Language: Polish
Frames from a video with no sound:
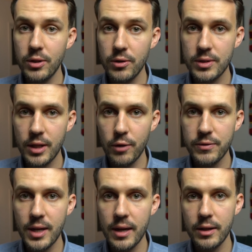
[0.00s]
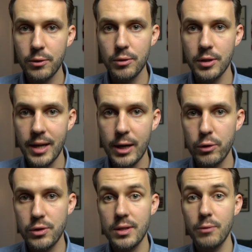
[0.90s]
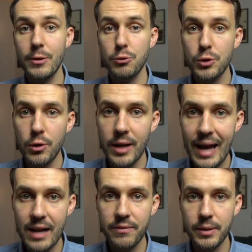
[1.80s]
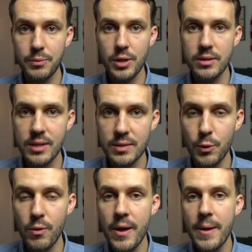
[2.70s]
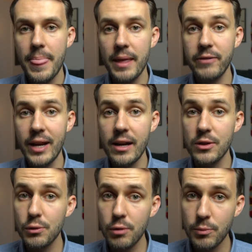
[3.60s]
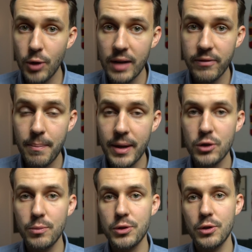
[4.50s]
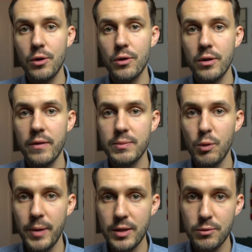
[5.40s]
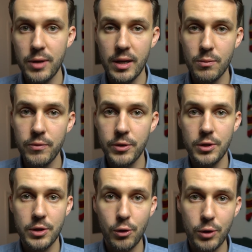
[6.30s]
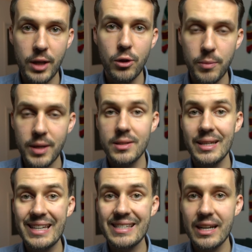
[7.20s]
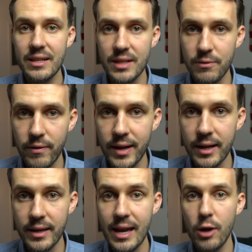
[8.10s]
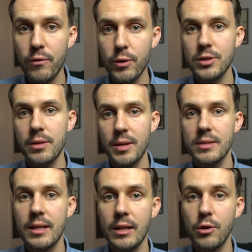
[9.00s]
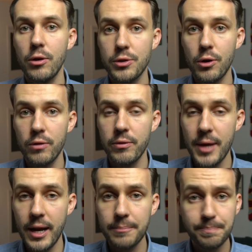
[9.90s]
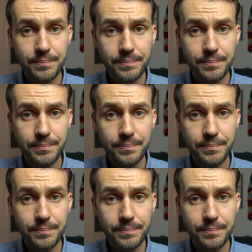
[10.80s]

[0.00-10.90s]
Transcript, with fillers: To jest kierowca, który niejako został narzucony Alfie przez zespół Ferrari, z którym to Alfa bardzo mocno e, współpracuje i mówi się, że to jedno miejsce jest zarezerwowane jako właśnie miejsce dla kogoś, kogo wybiera